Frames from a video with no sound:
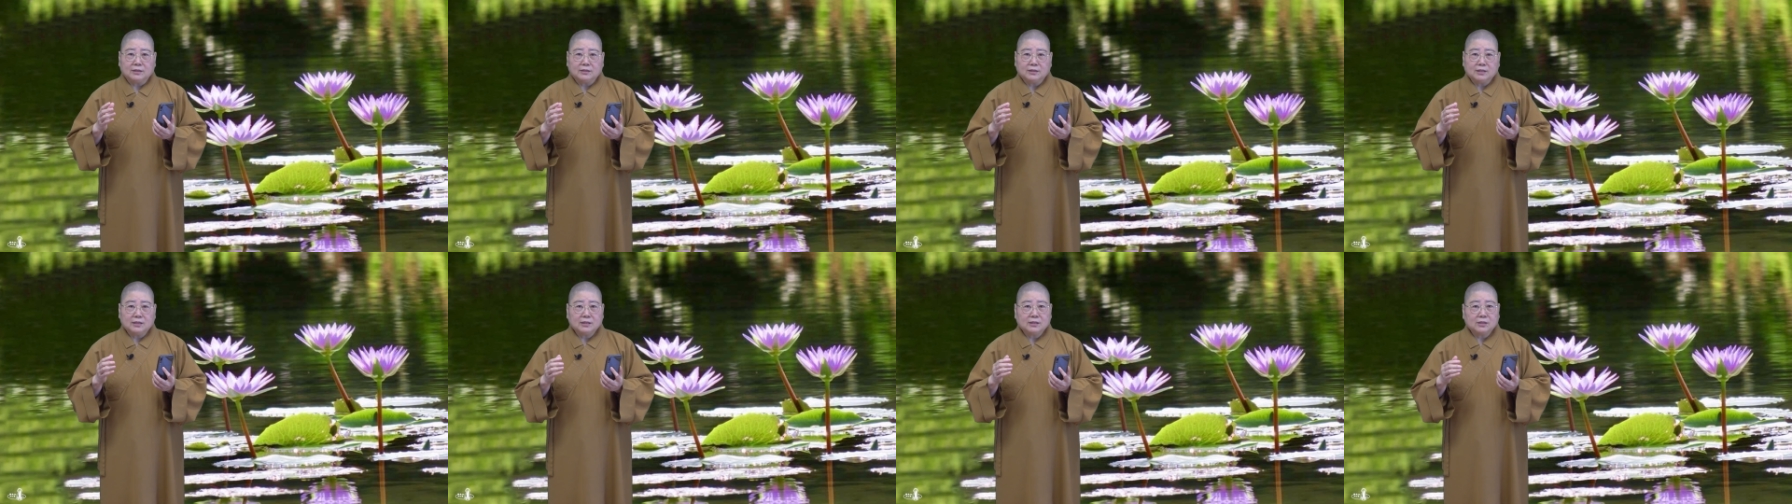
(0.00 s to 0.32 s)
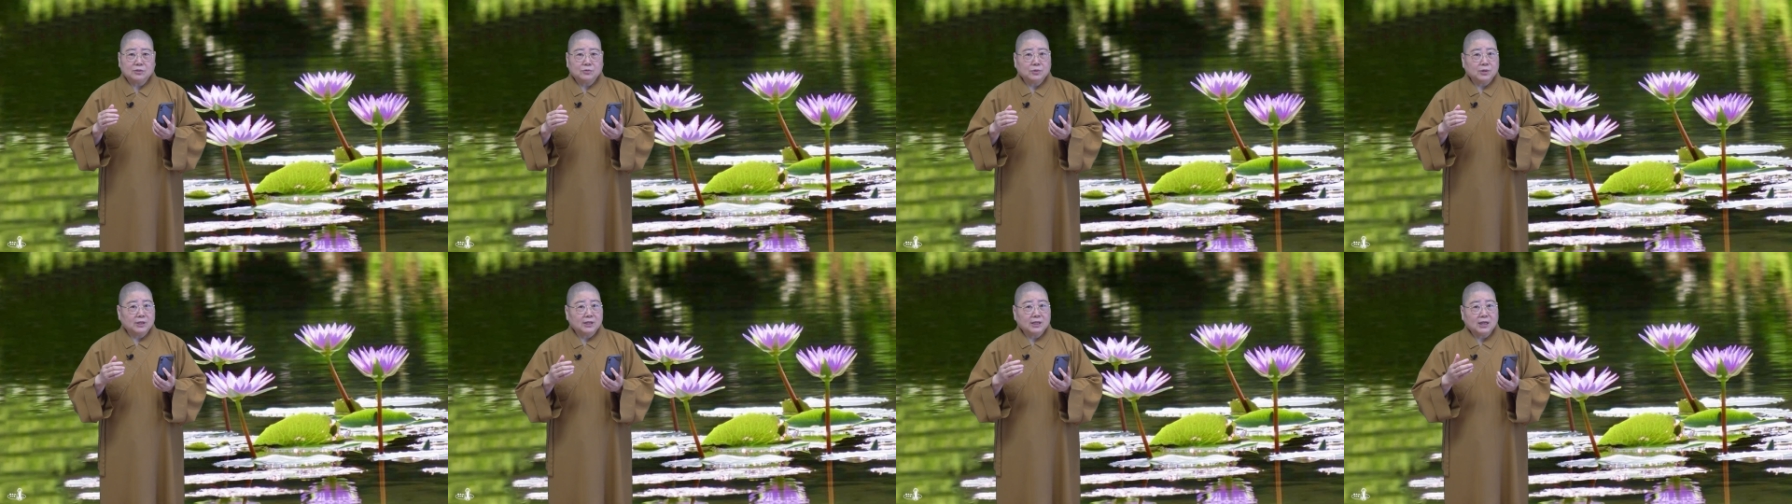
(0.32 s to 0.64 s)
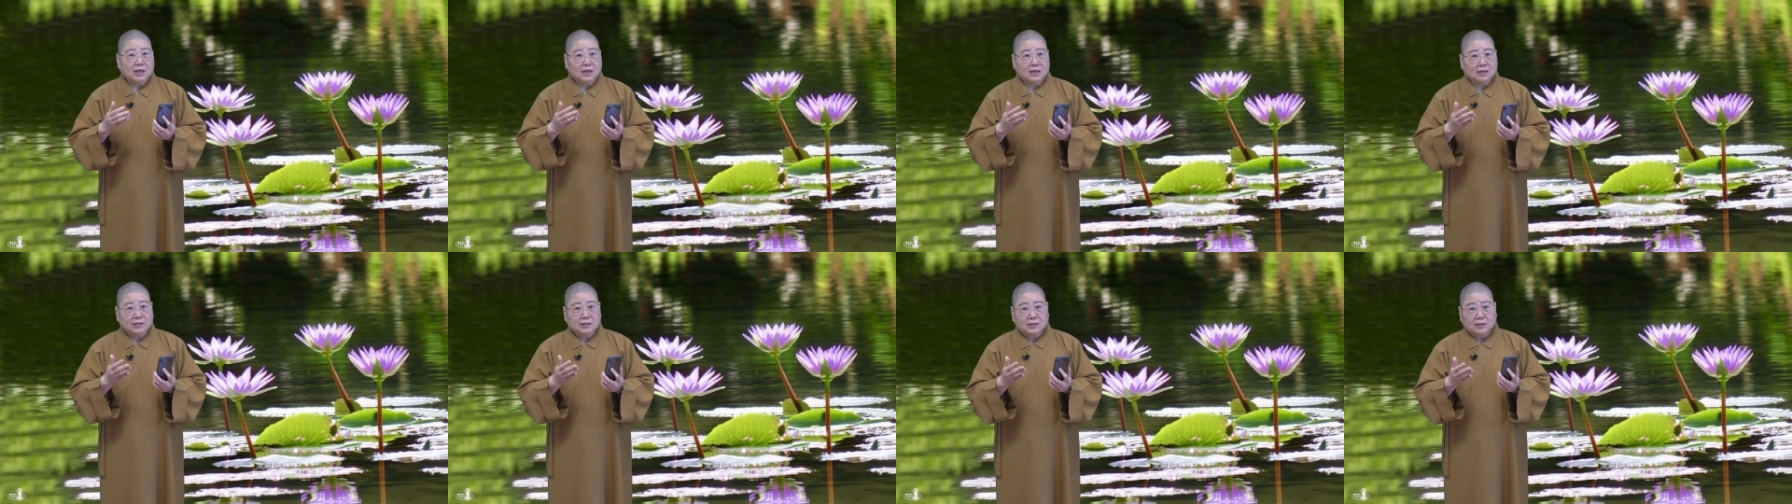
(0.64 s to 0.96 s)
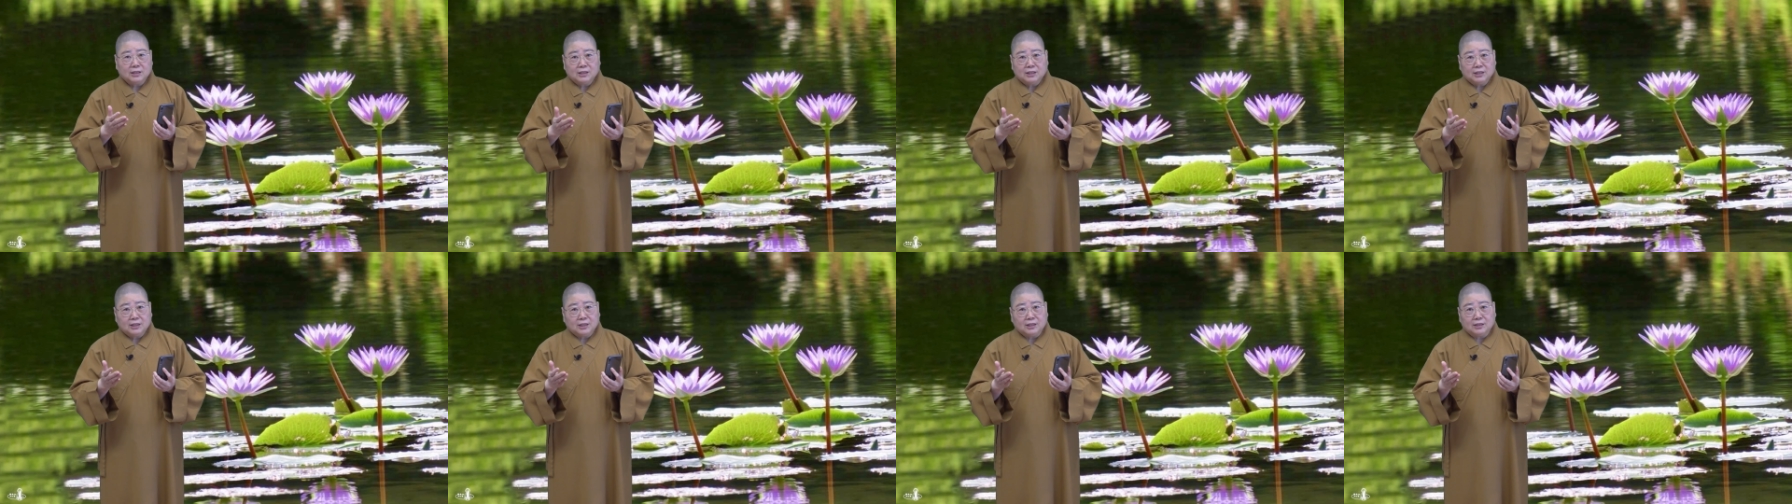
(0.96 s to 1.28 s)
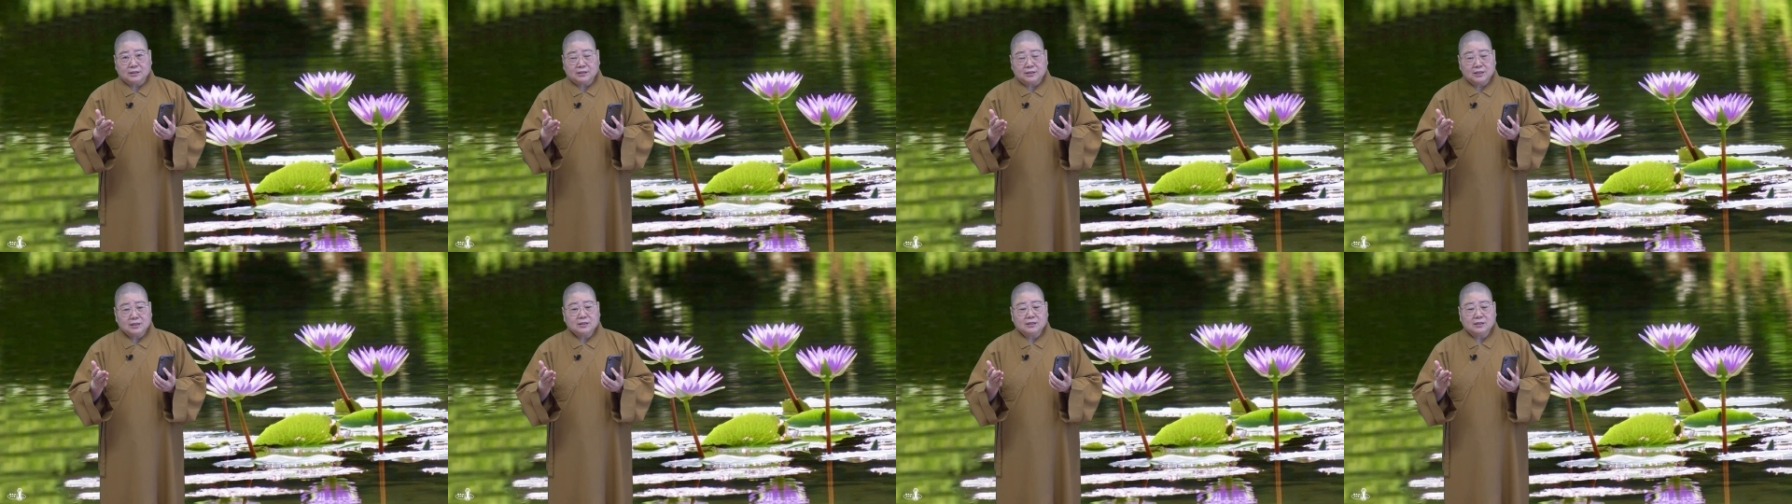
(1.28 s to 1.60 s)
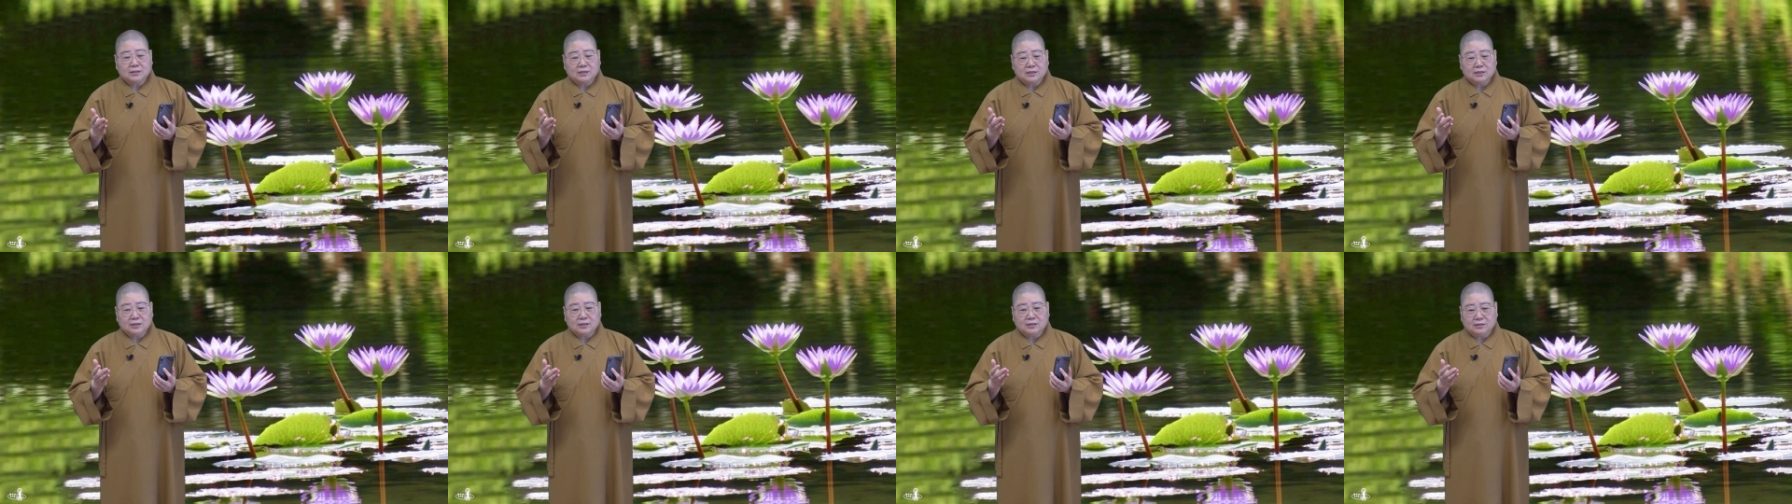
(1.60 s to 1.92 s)
哦，这是对他啊、呃、真
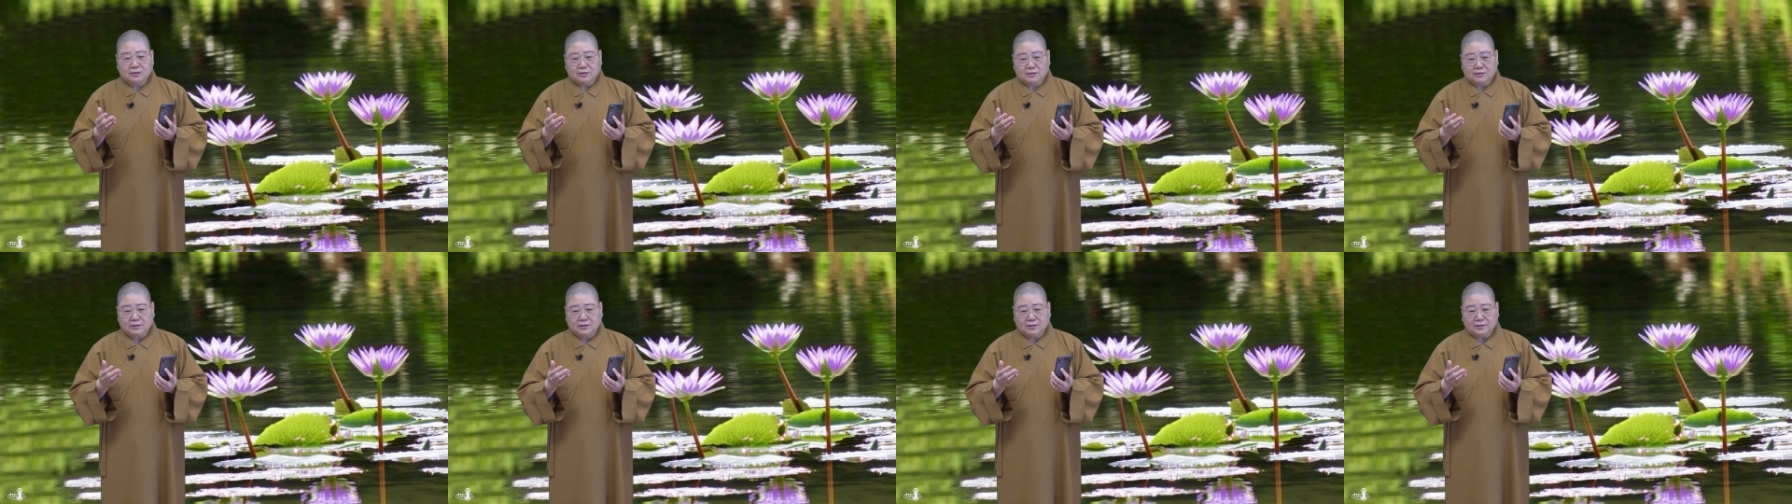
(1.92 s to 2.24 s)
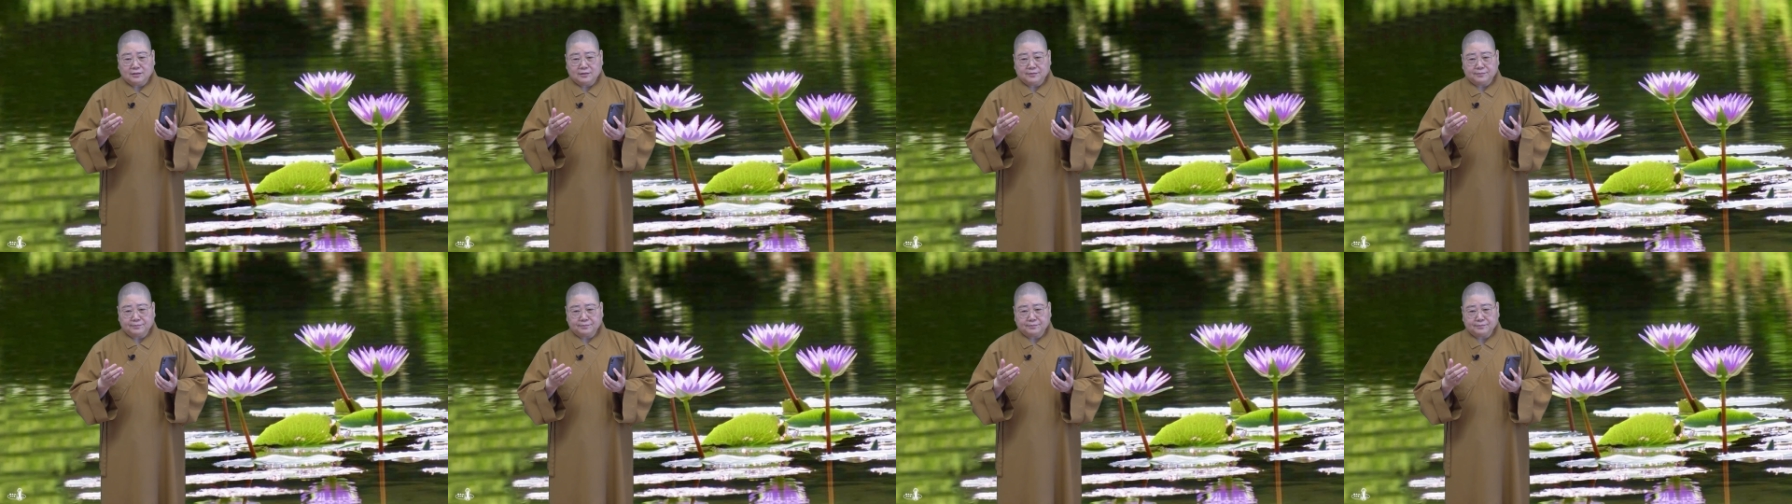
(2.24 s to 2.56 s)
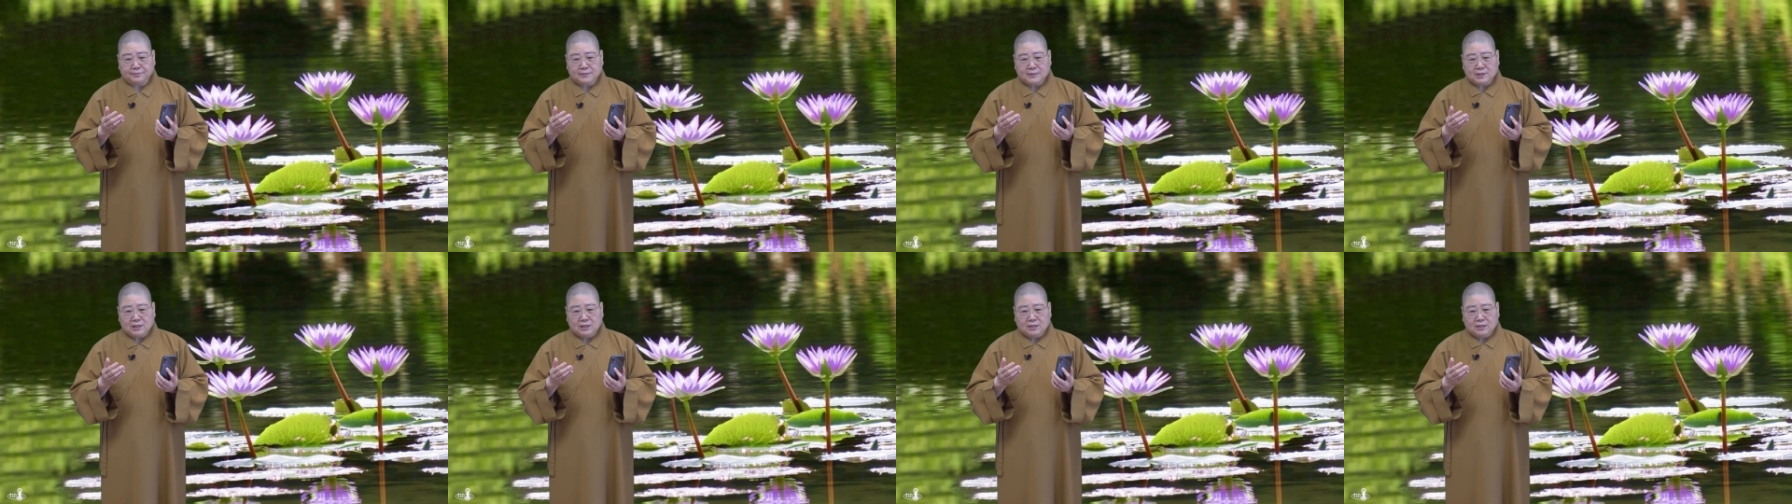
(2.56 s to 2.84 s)
的是嗯，